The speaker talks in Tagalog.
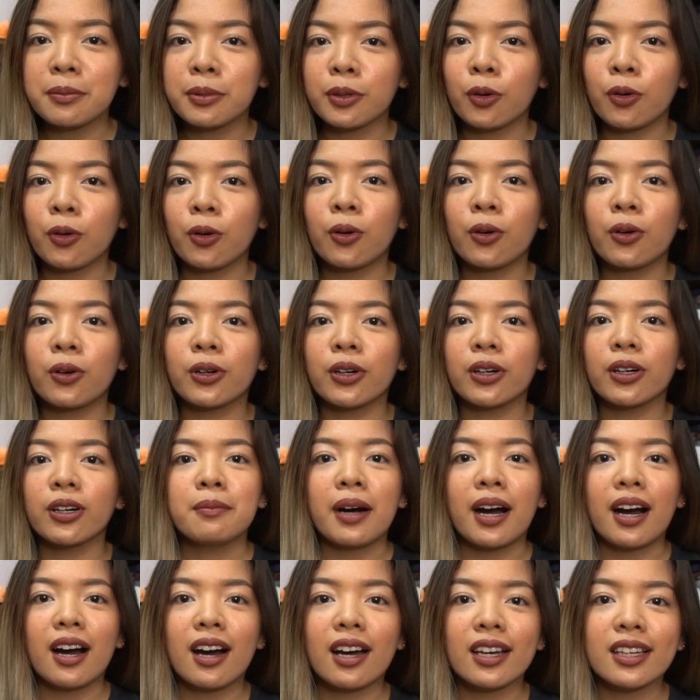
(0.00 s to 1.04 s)
libro or
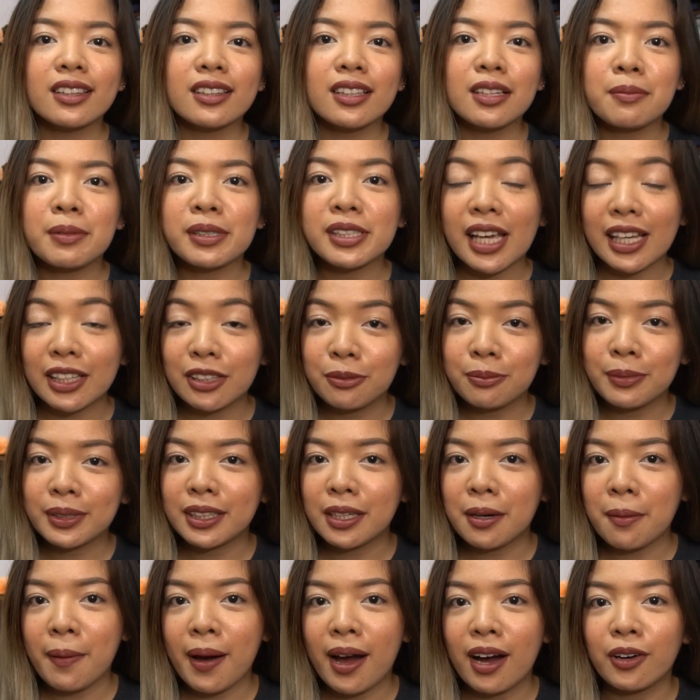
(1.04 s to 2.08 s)
baka hindi masyadong
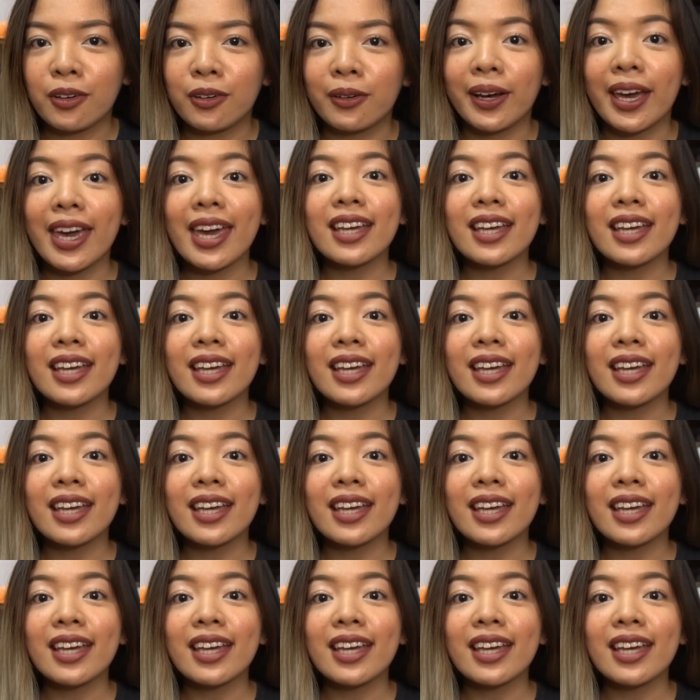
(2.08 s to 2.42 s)
matrabaho trabaho.